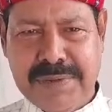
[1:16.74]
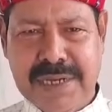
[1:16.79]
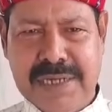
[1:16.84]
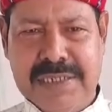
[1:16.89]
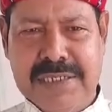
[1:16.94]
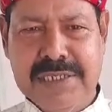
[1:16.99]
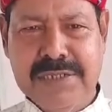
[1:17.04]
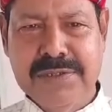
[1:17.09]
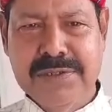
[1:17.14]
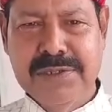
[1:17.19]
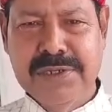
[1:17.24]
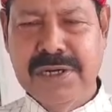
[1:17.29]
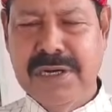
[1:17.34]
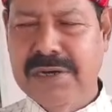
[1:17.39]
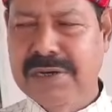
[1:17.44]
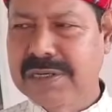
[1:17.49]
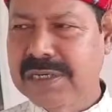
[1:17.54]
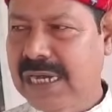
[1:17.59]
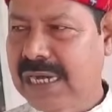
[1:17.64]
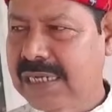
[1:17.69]
बीमा भारती
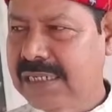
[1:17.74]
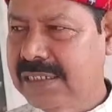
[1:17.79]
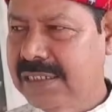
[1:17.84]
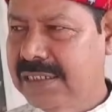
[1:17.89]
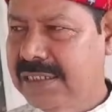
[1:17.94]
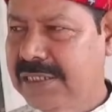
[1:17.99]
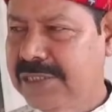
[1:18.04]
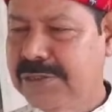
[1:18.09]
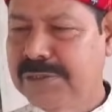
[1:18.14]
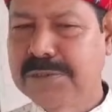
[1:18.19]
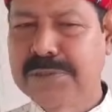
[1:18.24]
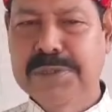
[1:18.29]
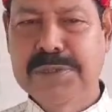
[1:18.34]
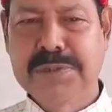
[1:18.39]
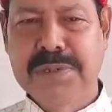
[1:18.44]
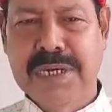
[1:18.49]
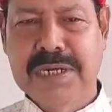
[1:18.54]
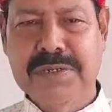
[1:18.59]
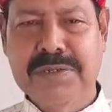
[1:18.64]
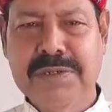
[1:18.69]
को और आरजेडी
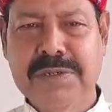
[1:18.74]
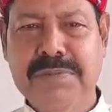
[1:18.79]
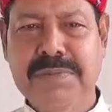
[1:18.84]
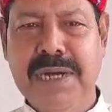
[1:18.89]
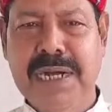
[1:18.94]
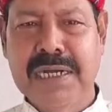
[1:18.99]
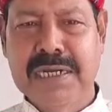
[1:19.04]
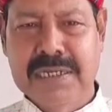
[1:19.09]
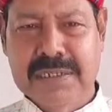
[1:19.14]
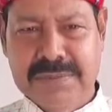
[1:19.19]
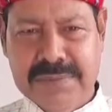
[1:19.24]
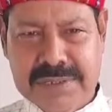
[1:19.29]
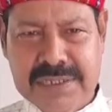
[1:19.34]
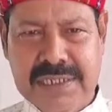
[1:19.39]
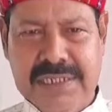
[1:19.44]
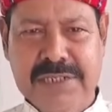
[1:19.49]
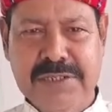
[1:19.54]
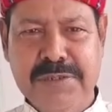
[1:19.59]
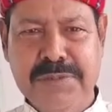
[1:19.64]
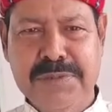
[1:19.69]
को उम्मीदवार को
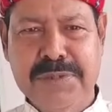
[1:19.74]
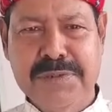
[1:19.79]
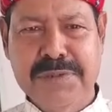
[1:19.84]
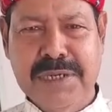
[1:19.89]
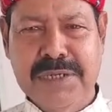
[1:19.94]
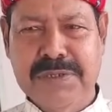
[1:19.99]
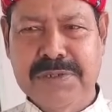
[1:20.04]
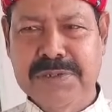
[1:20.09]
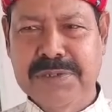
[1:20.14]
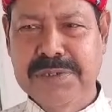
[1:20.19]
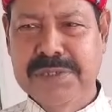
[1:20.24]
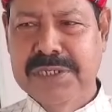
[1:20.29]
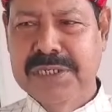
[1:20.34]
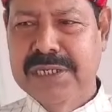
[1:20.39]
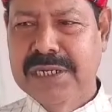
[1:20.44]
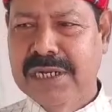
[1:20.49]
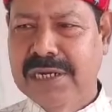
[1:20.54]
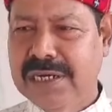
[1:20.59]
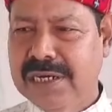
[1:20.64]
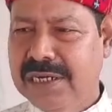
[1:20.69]
महागठबंधन के उम्मीदवार
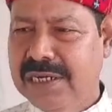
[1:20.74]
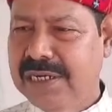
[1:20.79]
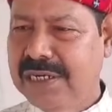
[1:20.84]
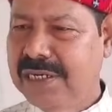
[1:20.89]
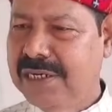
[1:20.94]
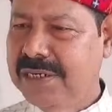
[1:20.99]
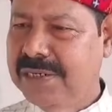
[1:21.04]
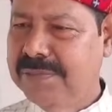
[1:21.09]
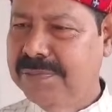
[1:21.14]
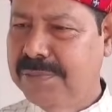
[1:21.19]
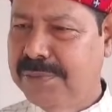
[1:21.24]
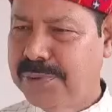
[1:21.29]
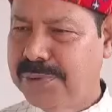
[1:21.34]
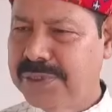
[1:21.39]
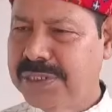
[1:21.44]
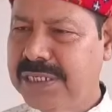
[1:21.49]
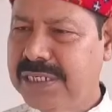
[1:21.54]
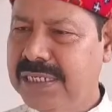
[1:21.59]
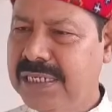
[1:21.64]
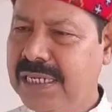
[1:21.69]
को
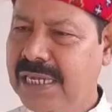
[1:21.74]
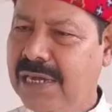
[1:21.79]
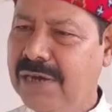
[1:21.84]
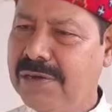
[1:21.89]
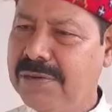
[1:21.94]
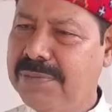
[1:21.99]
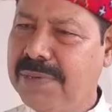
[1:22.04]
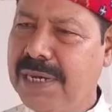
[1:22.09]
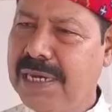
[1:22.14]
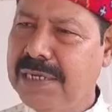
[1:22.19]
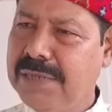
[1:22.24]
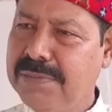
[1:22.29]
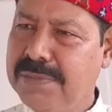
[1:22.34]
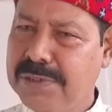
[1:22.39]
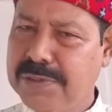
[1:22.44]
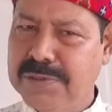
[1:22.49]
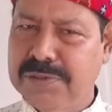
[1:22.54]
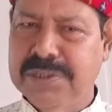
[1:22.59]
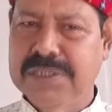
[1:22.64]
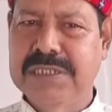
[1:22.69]
वोट देंगे और
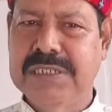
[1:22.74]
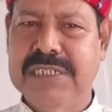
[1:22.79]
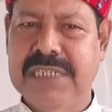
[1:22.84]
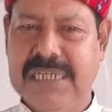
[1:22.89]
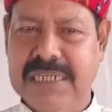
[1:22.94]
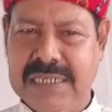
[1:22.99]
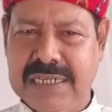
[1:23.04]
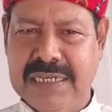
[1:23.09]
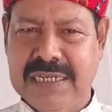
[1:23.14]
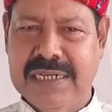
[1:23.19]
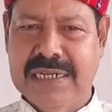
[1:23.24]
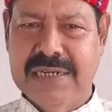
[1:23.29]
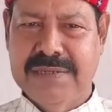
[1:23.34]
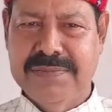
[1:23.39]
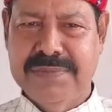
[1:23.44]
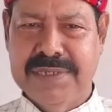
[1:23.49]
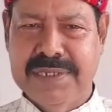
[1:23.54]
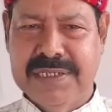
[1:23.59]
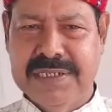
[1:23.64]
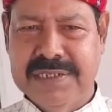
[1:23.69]
भारी मतों से जाने
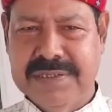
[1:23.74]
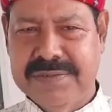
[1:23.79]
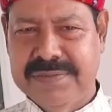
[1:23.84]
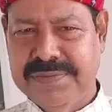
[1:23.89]
का काम